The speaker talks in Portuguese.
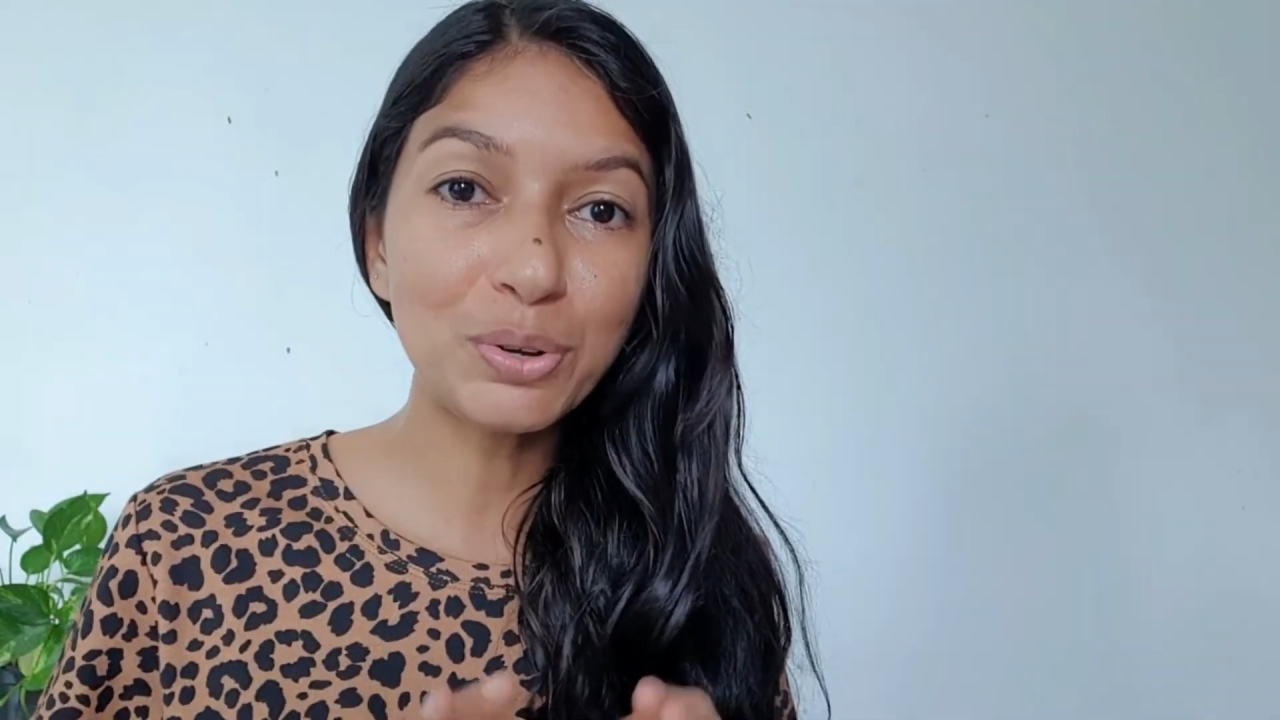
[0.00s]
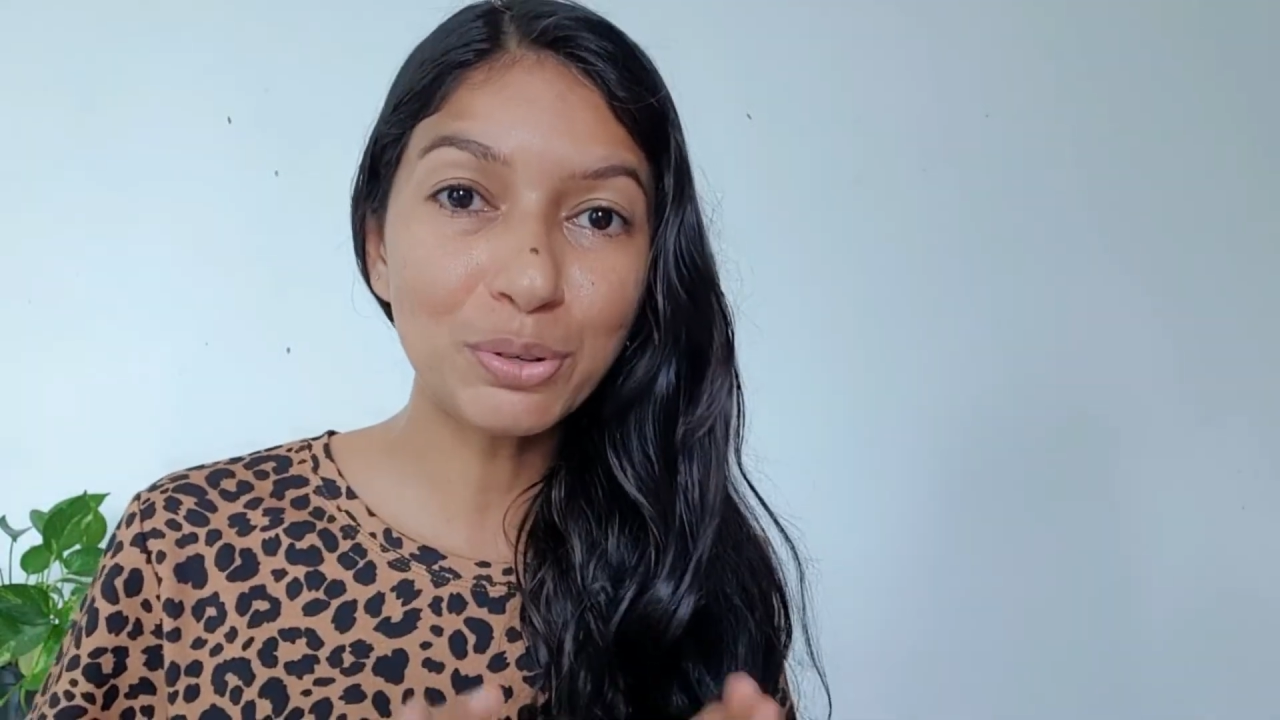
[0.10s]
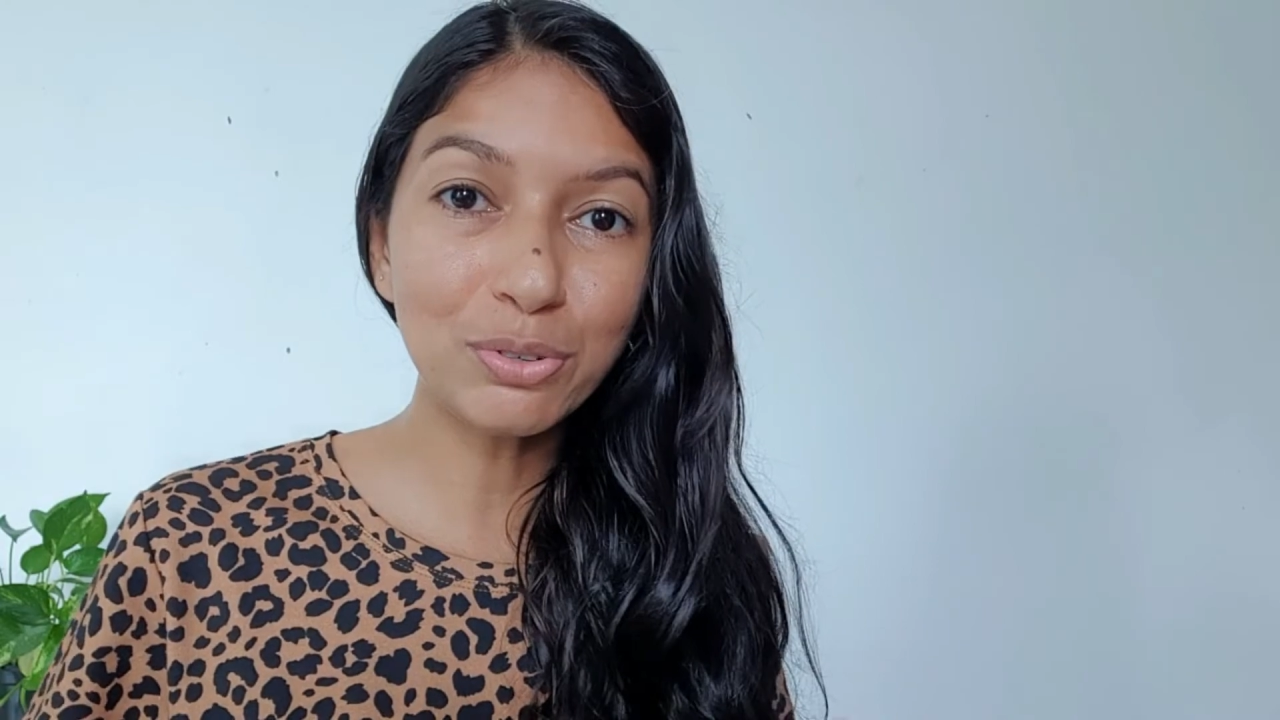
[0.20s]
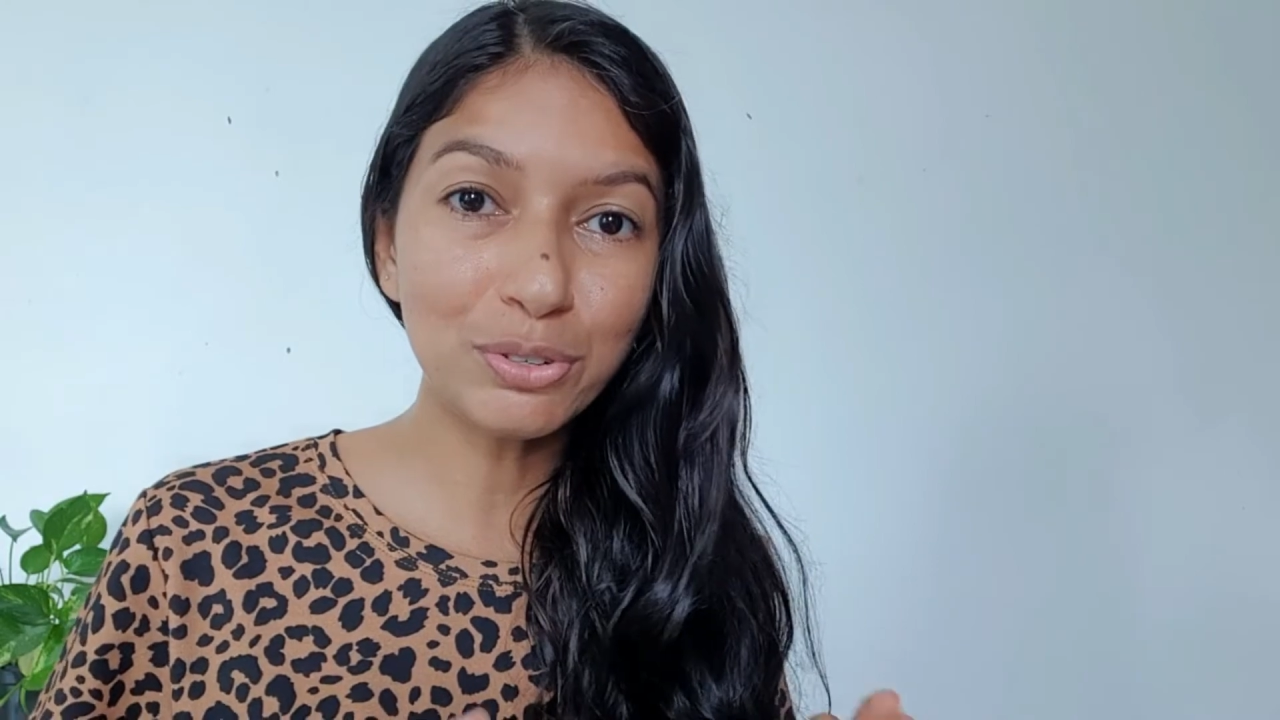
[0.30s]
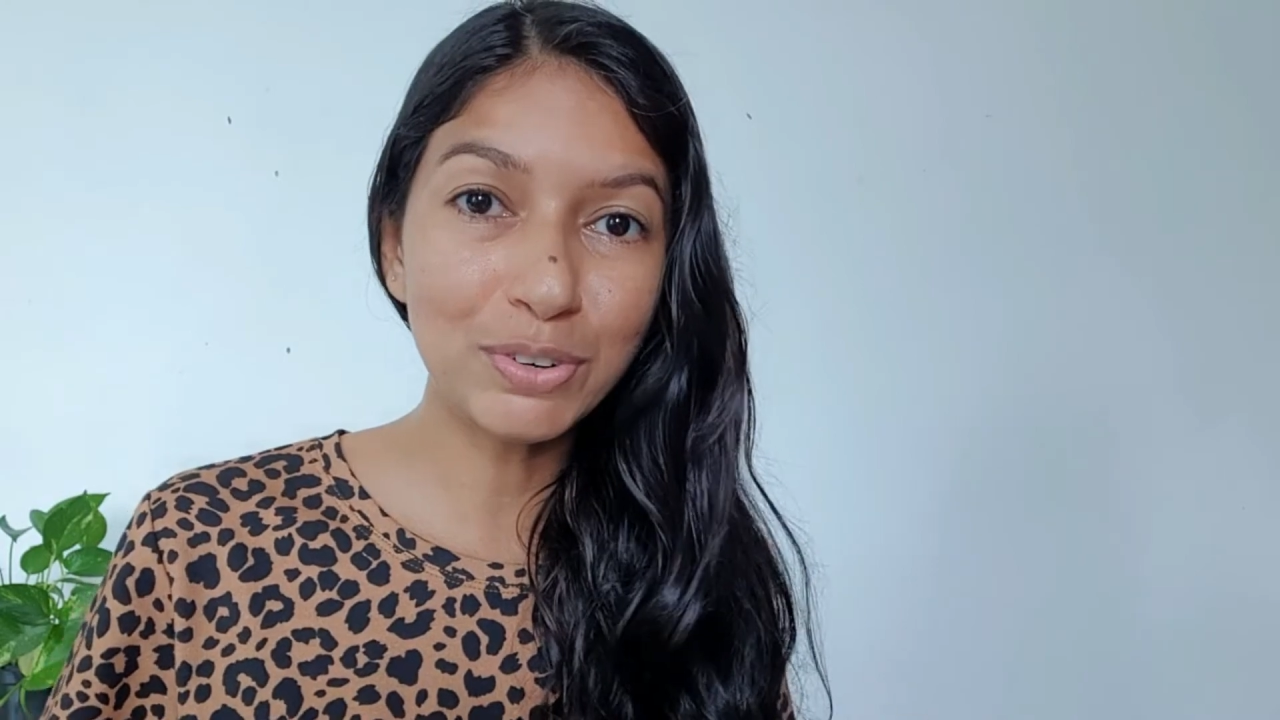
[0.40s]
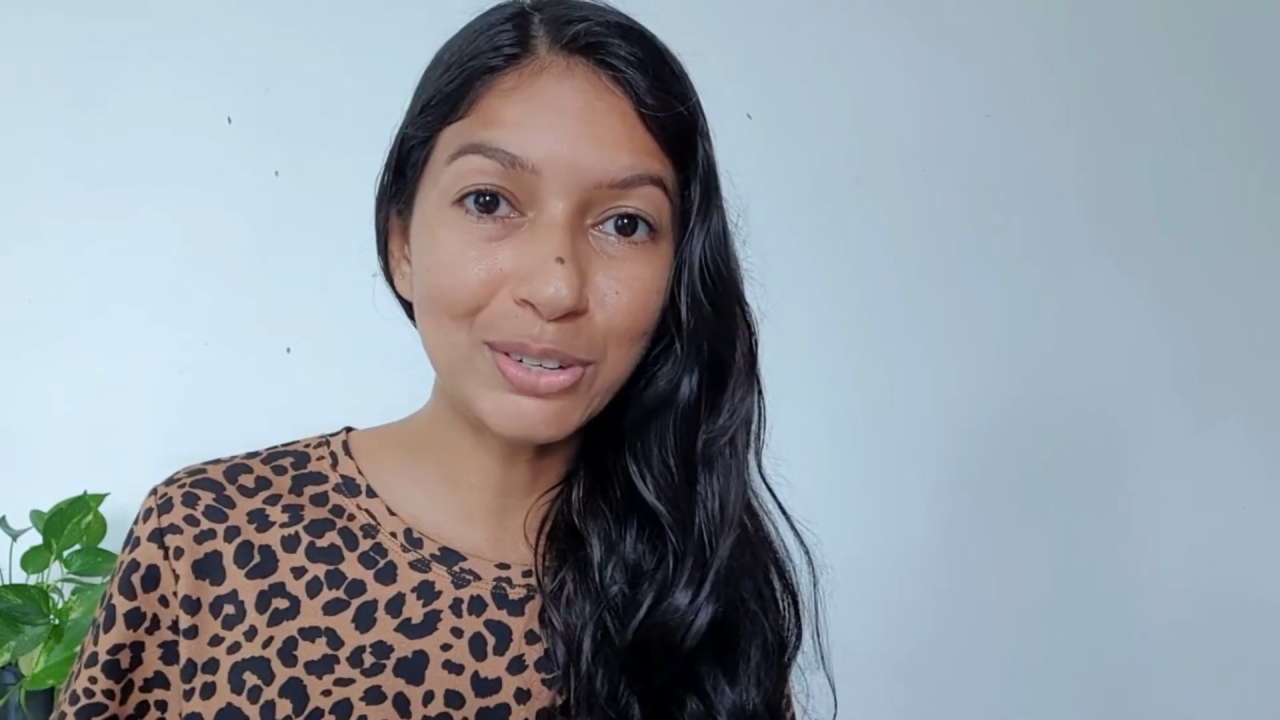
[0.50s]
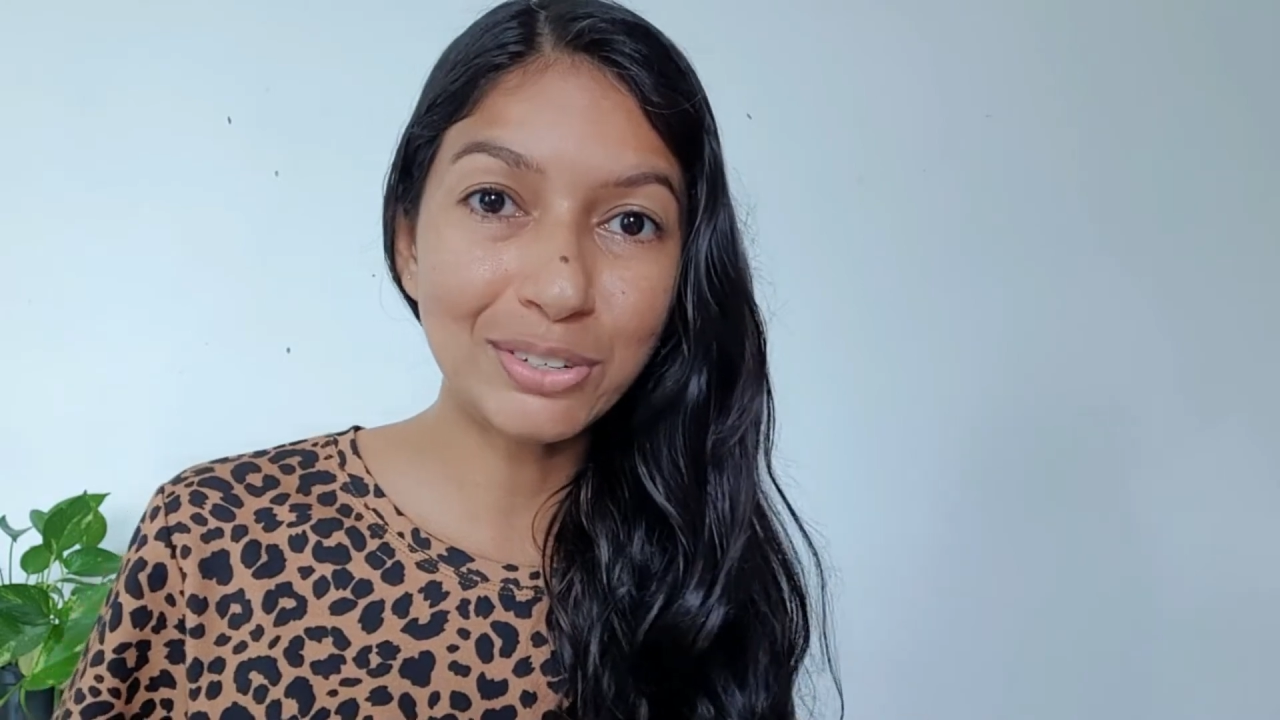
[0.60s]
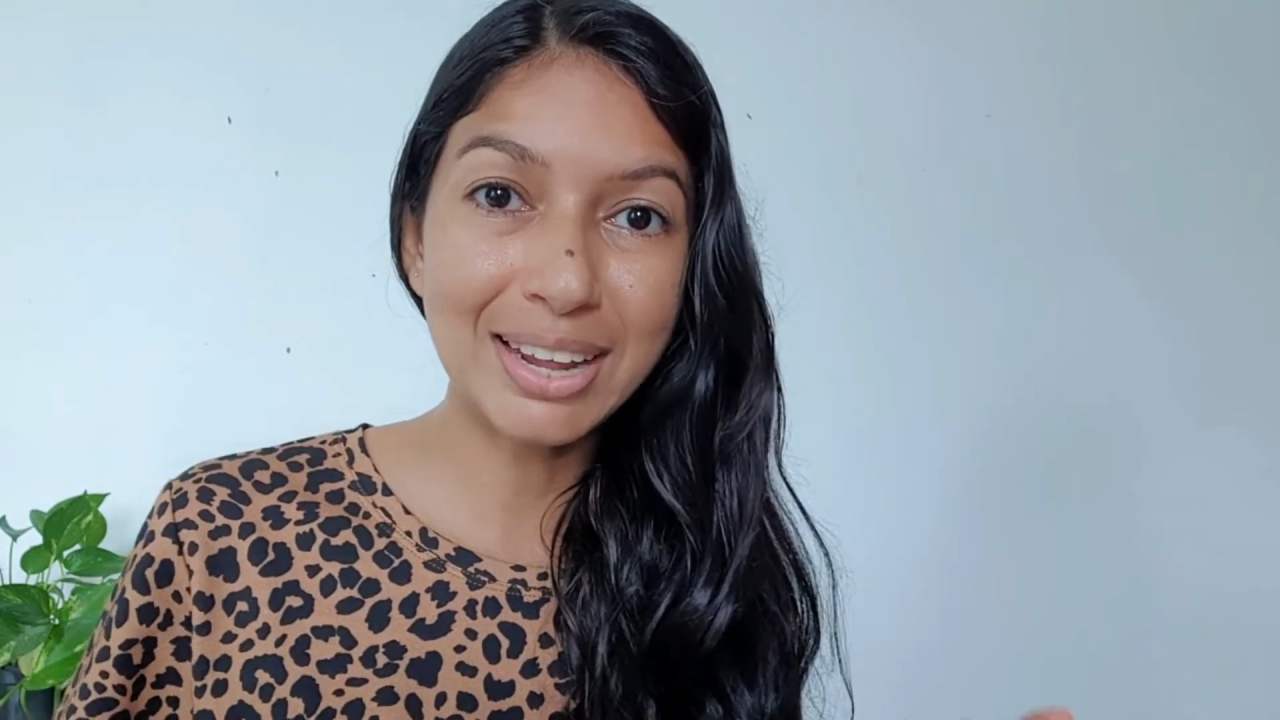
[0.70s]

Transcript: outros vídeos